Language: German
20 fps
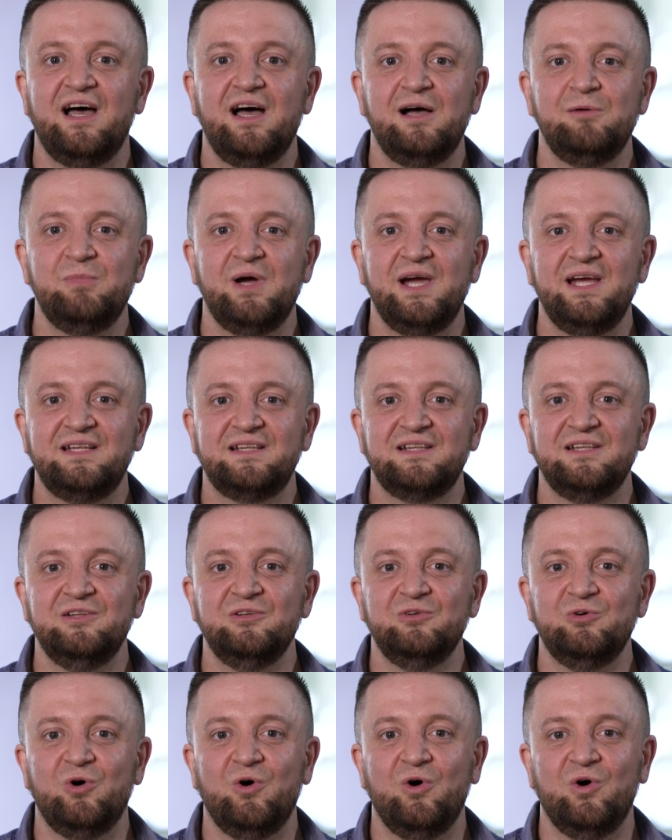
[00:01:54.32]
arbeiten
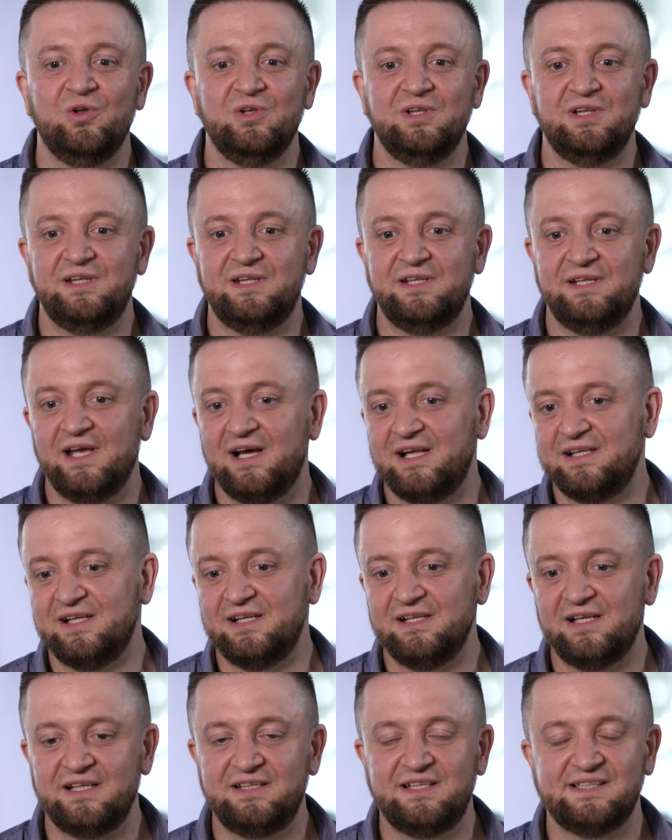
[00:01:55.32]
und ja,
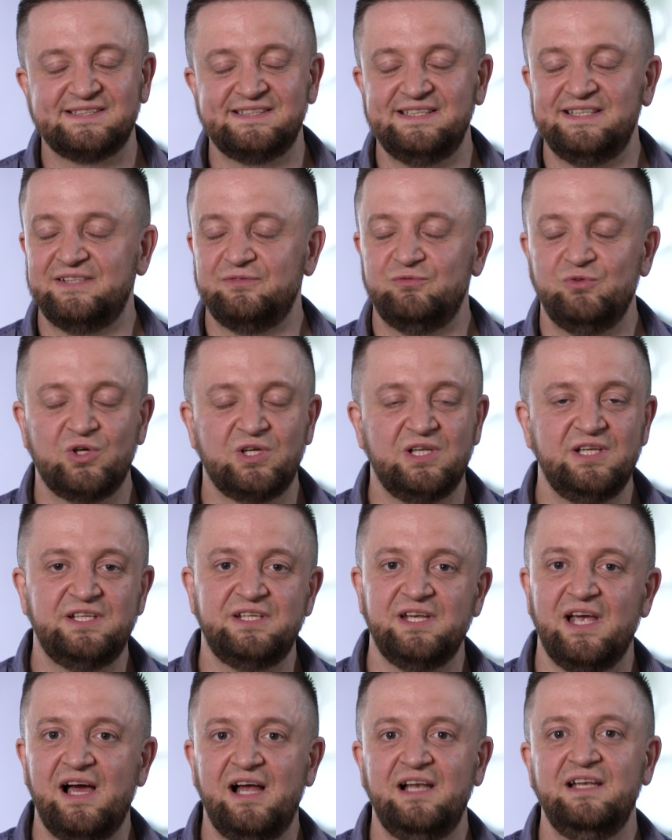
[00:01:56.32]
dann hat es sich
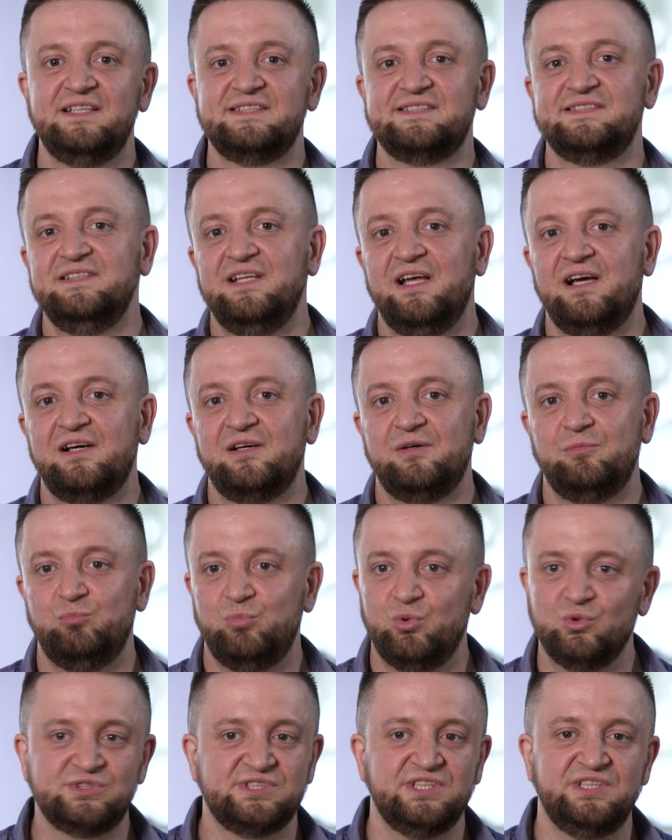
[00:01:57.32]
wirklich alles nach
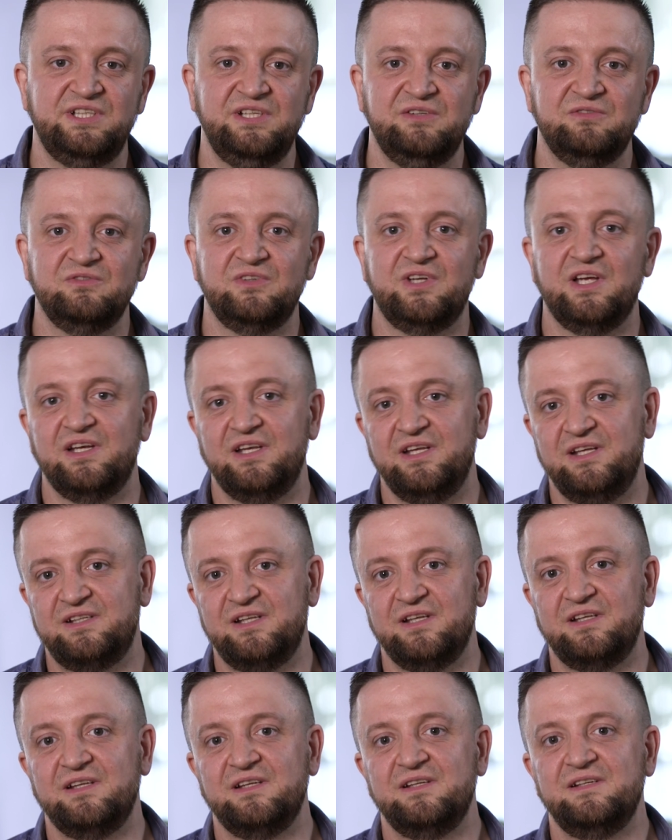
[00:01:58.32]
Positiven
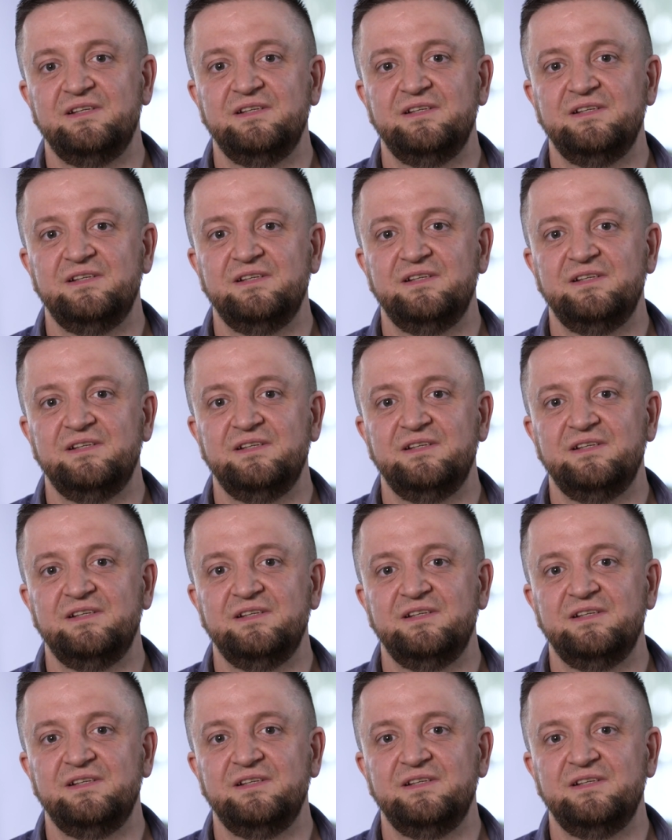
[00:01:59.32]
gerichtet.